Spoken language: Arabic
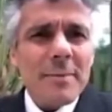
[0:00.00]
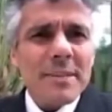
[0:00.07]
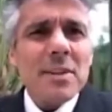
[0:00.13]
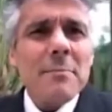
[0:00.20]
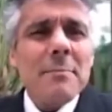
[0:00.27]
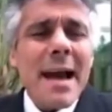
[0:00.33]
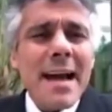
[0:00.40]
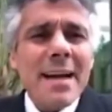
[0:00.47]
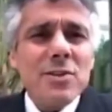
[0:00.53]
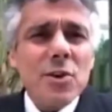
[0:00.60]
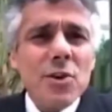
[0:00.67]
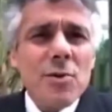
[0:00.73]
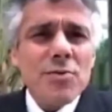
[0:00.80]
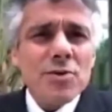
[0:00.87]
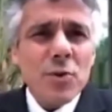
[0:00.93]
باسكو ما
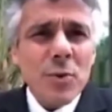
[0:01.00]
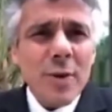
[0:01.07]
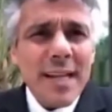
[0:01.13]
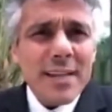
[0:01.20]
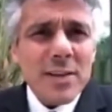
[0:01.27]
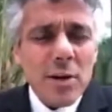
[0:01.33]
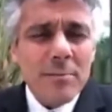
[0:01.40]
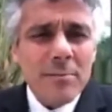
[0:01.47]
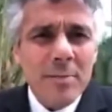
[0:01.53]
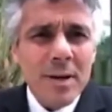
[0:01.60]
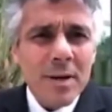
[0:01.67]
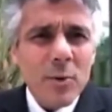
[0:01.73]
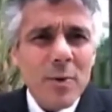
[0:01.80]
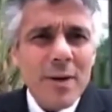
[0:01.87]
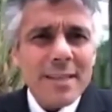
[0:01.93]
عندهمش وليدهم
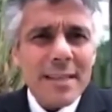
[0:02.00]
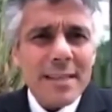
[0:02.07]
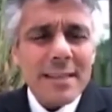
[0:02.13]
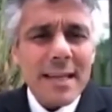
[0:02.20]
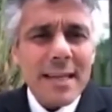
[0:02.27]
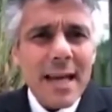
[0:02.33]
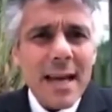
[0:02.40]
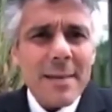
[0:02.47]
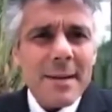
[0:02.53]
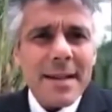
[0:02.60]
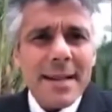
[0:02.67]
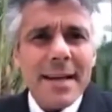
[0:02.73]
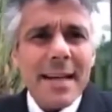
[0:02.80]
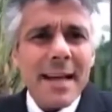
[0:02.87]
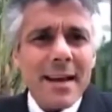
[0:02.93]
ولد النظام
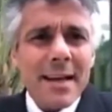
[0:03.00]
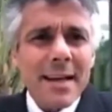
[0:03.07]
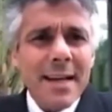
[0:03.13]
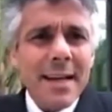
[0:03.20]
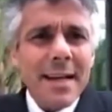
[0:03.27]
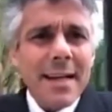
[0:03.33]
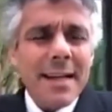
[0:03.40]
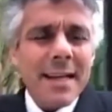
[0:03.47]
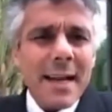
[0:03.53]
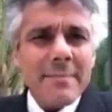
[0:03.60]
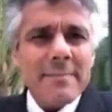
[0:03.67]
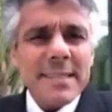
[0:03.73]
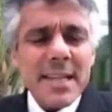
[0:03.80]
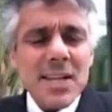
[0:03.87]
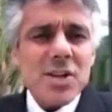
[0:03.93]
اللي راه
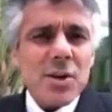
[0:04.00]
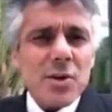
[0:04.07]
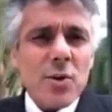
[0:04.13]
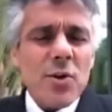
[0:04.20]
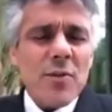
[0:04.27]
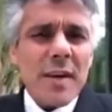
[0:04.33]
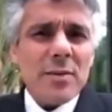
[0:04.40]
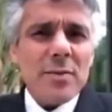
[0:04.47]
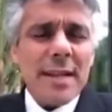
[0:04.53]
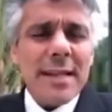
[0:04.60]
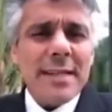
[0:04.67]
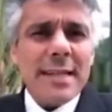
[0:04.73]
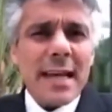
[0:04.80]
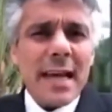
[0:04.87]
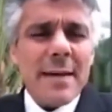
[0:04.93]
مسجل روحه في هذو
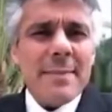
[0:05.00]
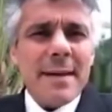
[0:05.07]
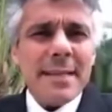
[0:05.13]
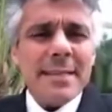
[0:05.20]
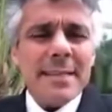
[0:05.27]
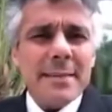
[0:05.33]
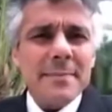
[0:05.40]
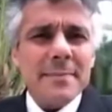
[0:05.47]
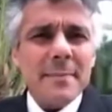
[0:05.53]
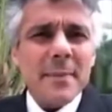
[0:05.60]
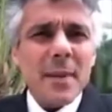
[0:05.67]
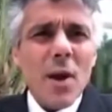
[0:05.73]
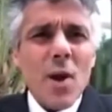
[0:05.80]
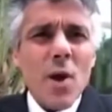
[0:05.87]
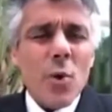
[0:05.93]
الانتخابات
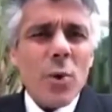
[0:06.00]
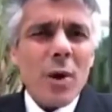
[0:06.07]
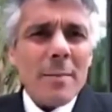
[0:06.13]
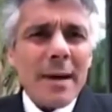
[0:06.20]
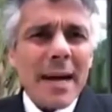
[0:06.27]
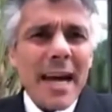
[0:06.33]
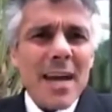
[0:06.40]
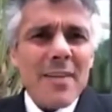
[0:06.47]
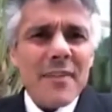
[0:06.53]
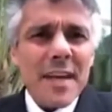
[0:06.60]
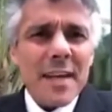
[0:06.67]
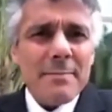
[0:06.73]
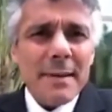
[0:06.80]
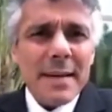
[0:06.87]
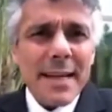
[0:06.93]
وراهم
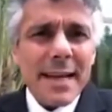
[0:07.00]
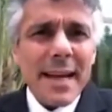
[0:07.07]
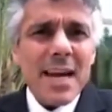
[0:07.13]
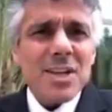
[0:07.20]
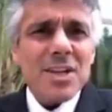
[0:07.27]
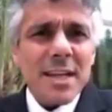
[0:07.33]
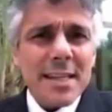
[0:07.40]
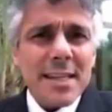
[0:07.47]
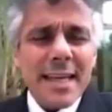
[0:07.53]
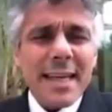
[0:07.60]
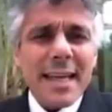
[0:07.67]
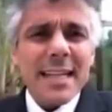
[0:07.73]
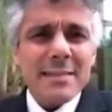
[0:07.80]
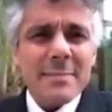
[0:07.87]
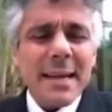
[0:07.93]
خايفين باللي راشد
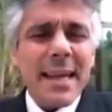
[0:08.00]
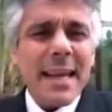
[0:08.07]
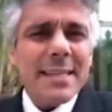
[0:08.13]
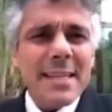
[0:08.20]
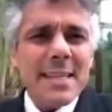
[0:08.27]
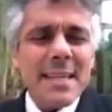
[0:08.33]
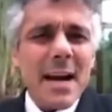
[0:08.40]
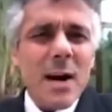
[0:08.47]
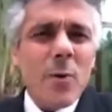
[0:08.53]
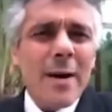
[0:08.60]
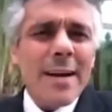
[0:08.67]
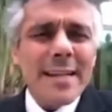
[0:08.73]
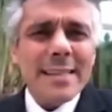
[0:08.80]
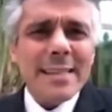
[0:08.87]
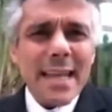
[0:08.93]
نكاز ميكانيسيان
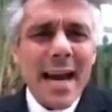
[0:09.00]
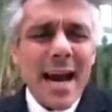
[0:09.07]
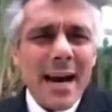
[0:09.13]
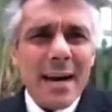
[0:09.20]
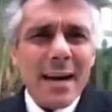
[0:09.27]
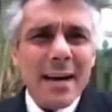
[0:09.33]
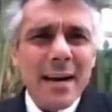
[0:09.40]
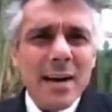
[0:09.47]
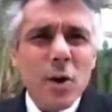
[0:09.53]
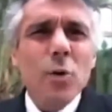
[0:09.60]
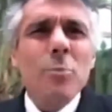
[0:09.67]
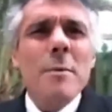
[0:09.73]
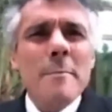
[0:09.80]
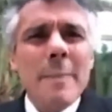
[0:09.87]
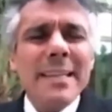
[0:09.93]
هو اللي يديها
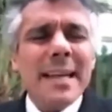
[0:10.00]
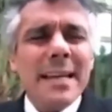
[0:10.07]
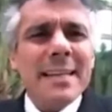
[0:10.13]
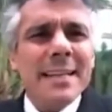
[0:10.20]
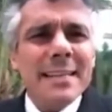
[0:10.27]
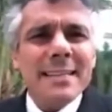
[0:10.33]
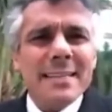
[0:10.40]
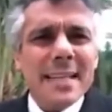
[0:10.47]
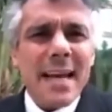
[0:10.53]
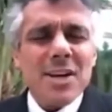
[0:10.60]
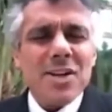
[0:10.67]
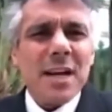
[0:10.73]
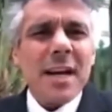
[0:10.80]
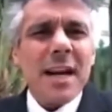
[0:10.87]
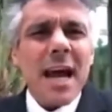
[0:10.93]
ومن بعد انا اللي نديها
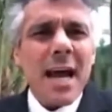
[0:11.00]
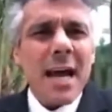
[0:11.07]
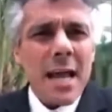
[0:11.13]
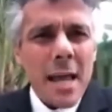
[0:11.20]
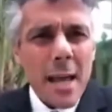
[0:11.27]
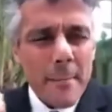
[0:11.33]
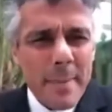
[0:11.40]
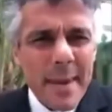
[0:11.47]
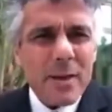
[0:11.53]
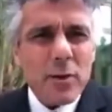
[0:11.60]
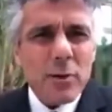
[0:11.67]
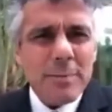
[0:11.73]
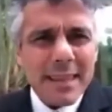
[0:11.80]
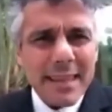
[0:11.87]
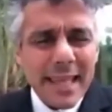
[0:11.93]
ان شاء الله
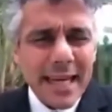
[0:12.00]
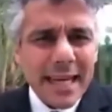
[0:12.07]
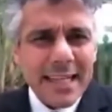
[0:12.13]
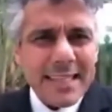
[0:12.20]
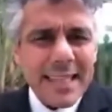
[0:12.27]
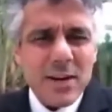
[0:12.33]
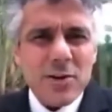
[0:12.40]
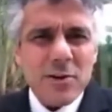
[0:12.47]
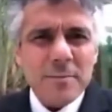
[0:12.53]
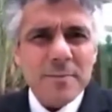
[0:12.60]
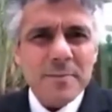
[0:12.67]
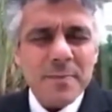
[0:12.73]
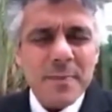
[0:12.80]
بكم بالثقه تاعكم